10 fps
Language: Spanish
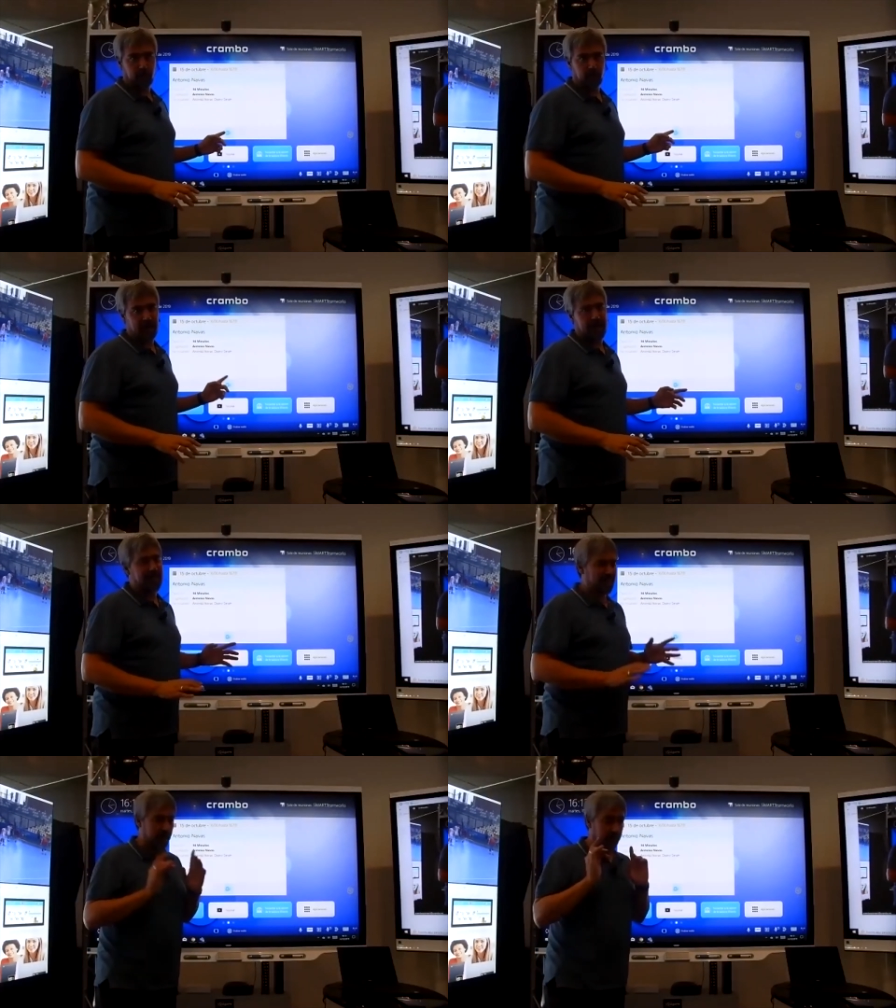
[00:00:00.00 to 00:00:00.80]
¿Vale?
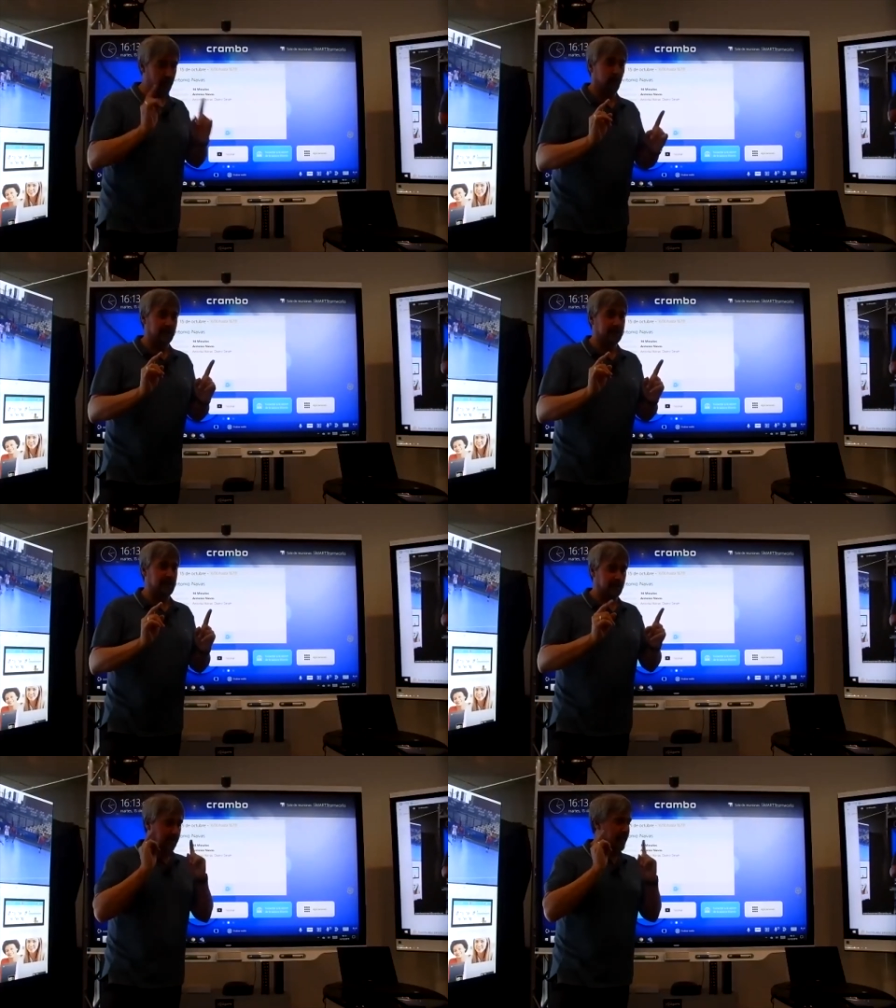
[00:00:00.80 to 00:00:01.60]
Integración con
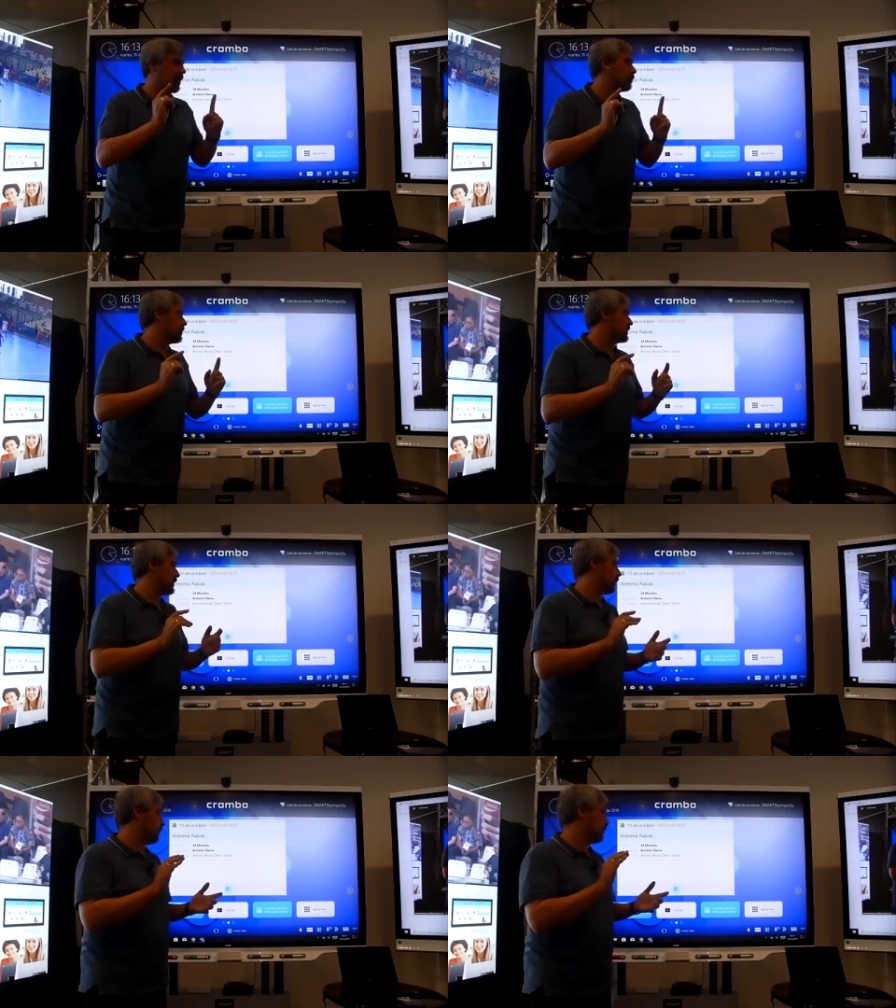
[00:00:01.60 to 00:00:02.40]
Exchange, quedaros con ese
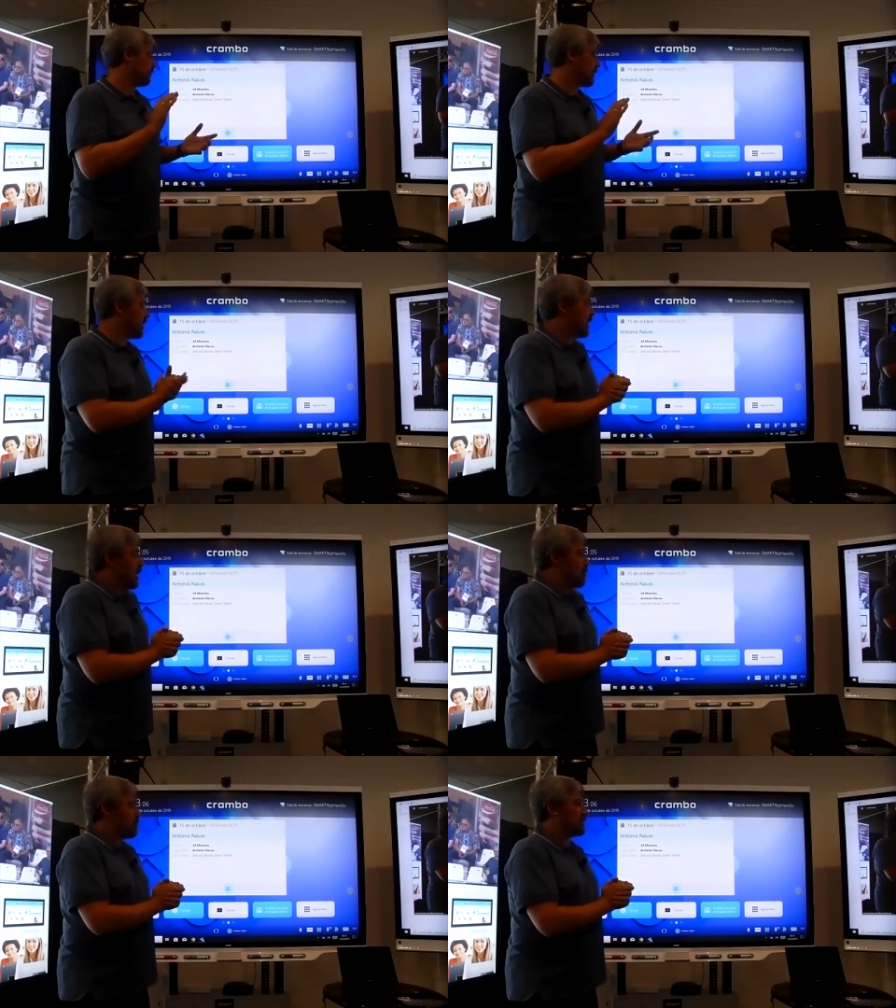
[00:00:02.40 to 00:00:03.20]
dato.
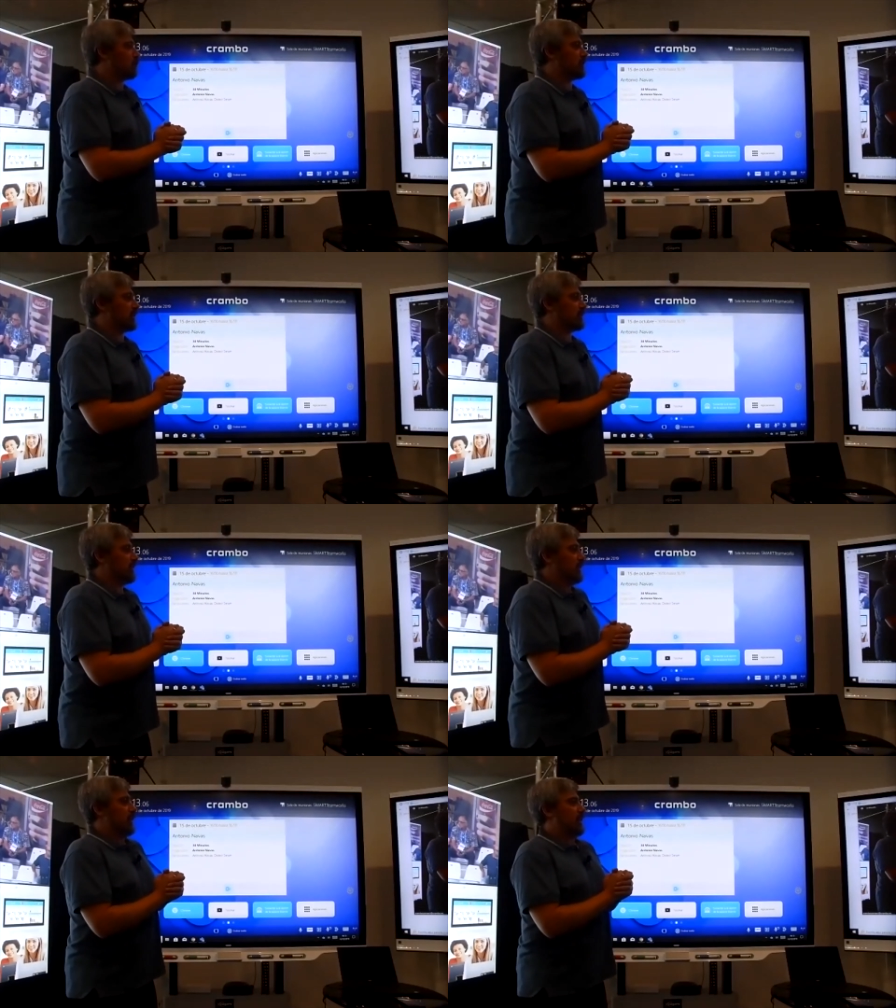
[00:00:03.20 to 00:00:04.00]
Más cosas.
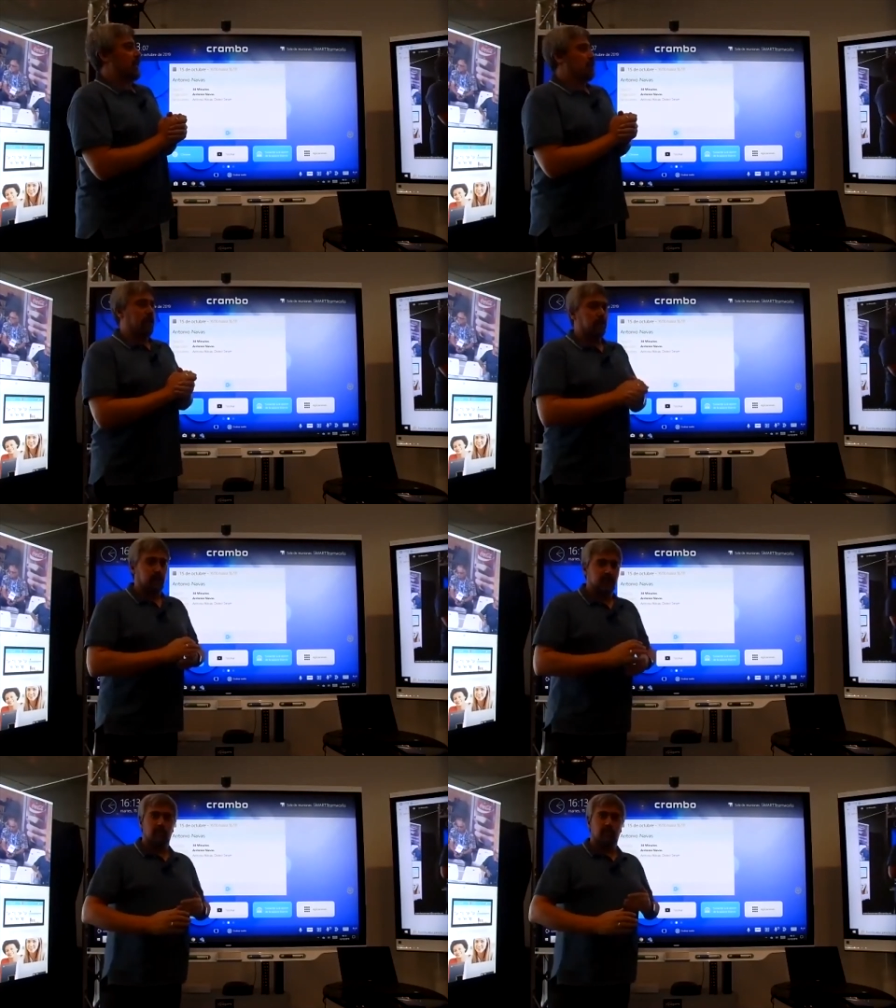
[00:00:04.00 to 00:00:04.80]
Eh, bueno,
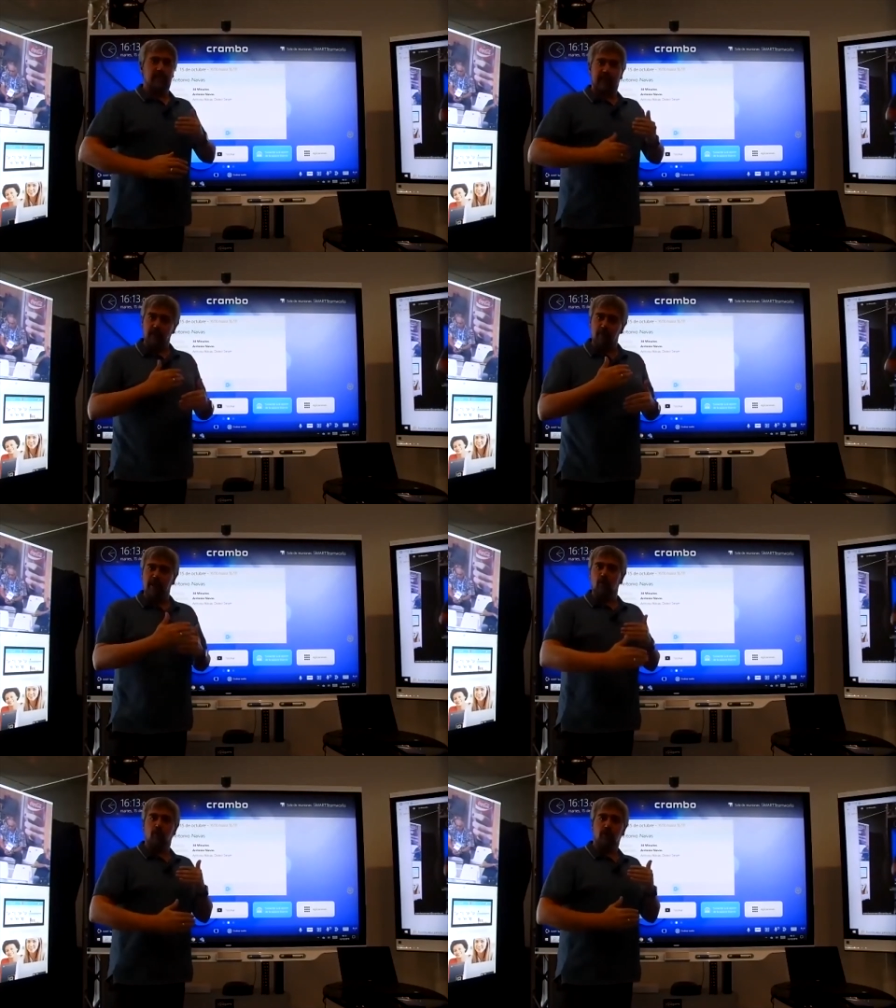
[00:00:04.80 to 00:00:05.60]
pues si seguimos el
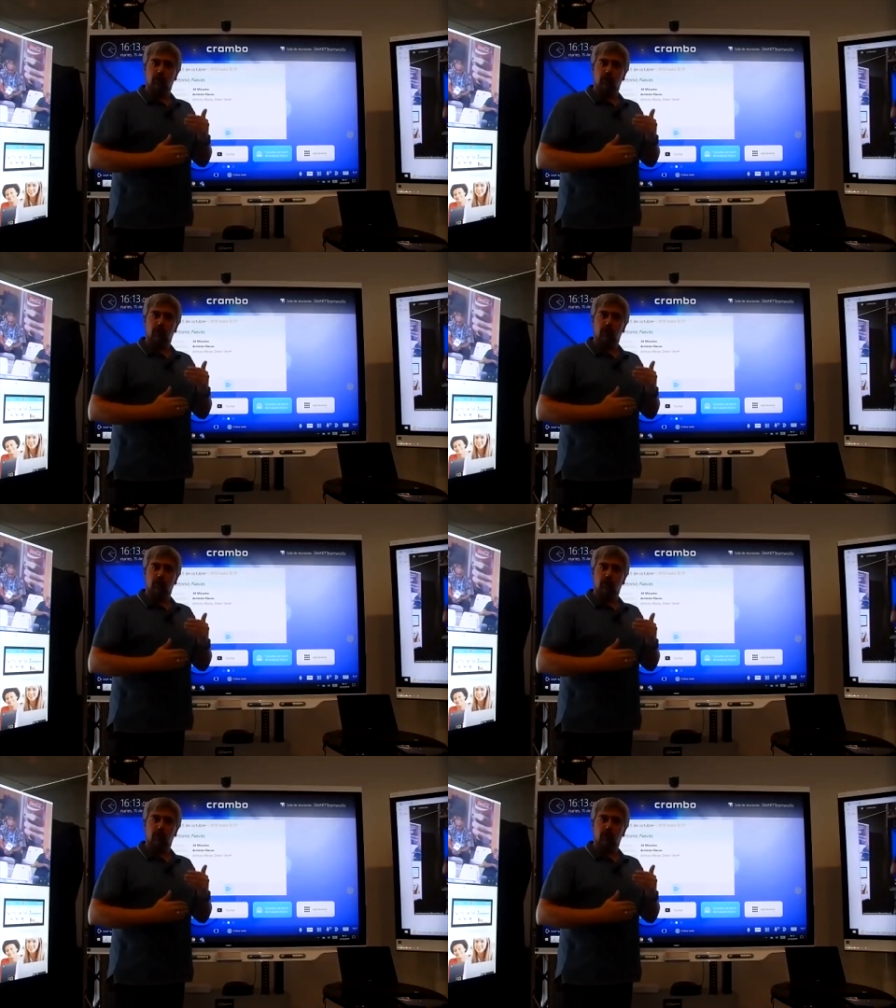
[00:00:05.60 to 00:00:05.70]
curso